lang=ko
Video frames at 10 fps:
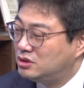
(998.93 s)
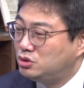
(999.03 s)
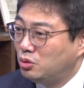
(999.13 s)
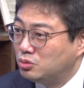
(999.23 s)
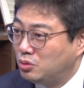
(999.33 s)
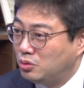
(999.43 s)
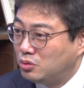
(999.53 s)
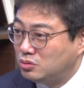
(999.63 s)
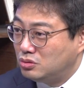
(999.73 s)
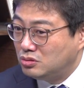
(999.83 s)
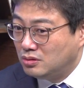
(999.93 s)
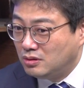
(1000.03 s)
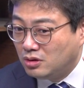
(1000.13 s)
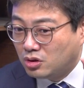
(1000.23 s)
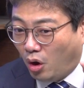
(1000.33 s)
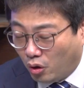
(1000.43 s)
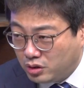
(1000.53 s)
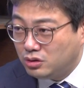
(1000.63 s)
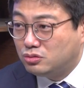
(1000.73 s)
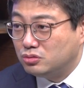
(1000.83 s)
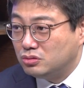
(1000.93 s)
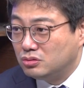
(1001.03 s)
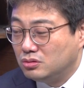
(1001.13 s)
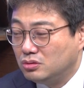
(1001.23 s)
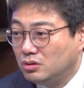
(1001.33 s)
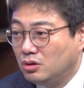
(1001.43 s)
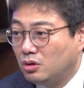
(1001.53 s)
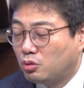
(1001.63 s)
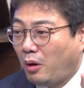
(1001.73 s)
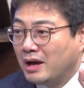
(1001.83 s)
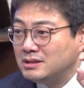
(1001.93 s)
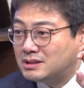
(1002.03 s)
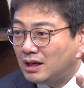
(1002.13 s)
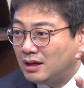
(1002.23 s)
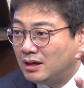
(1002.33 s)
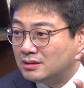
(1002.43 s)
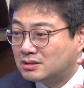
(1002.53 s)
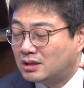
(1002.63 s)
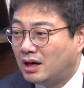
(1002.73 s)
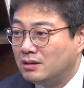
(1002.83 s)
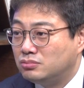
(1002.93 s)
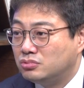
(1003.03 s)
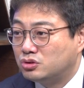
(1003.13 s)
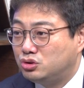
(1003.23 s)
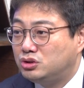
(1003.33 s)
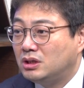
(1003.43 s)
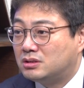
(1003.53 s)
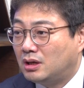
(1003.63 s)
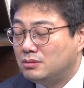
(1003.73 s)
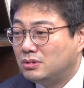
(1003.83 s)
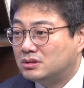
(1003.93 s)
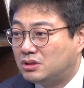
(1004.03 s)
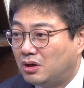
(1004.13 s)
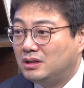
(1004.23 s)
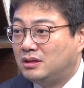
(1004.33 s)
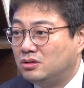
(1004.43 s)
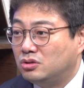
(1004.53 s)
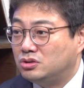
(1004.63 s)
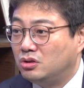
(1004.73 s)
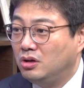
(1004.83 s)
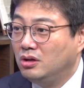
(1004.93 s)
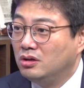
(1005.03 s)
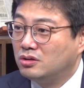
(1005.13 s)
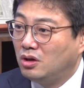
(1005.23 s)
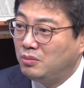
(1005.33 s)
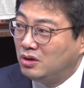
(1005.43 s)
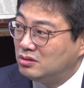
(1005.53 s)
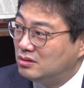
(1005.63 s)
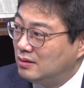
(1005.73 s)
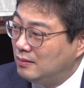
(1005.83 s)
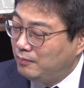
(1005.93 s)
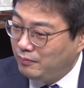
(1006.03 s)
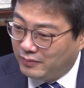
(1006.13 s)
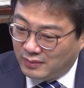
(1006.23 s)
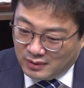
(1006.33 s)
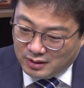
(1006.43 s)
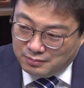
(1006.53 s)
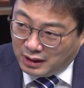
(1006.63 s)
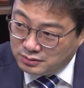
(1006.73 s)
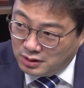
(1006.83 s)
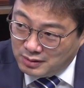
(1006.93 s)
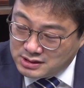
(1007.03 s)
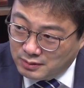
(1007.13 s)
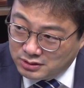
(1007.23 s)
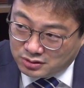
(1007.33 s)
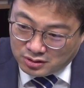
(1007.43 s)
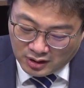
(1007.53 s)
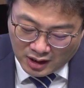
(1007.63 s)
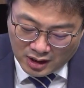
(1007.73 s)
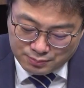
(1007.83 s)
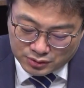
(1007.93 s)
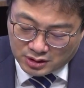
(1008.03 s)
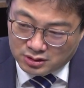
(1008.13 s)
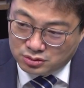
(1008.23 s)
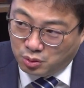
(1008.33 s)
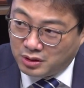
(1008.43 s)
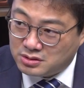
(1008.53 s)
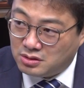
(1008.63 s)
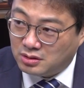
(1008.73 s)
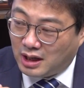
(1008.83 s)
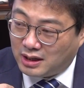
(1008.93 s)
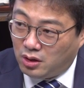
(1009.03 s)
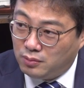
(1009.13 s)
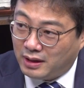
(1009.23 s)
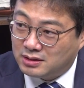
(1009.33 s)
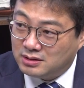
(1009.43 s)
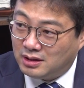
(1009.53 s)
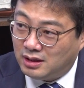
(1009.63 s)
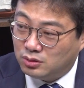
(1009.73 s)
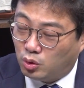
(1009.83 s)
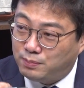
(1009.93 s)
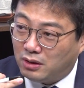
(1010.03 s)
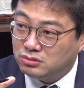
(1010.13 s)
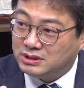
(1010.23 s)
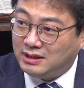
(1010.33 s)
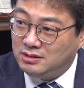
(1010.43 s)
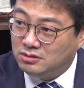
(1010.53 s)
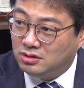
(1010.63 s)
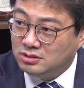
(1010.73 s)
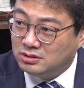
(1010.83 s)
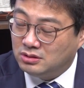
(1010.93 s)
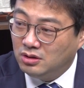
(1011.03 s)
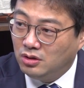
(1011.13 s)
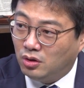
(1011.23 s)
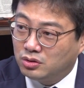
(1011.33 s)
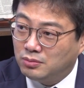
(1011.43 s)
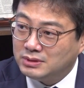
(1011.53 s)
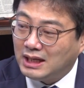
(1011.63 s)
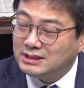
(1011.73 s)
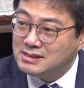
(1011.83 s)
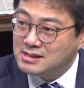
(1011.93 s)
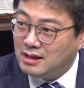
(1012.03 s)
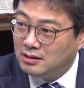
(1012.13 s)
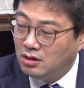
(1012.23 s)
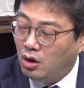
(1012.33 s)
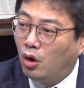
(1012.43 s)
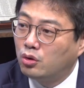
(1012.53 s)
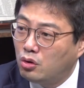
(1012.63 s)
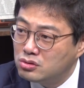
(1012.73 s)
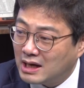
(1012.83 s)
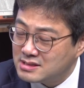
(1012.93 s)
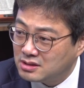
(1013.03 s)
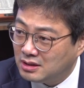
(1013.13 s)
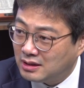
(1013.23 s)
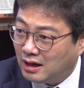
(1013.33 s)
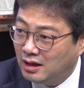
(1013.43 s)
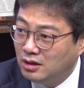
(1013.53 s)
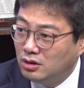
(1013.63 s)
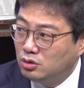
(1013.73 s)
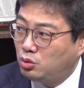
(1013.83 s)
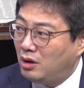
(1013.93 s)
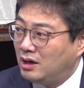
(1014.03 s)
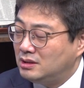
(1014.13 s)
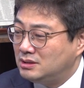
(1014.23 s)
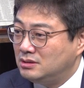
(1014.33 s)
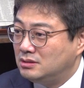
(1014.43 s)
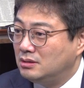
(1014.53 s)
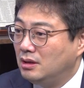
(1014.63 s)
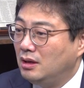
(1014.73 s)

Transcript: 그 정도로 거기도 음. 굉장한 드라이브 규제 드라이브가 들어간다는 거죠. 그러면 음. 방금 전에 말씀하셨던 NFT를 통해서 카카오뱅크가 돌파구를 찾는 거는 어떻게 보면 사실상 어려울 가능성이 있다. 음. 또한 가지는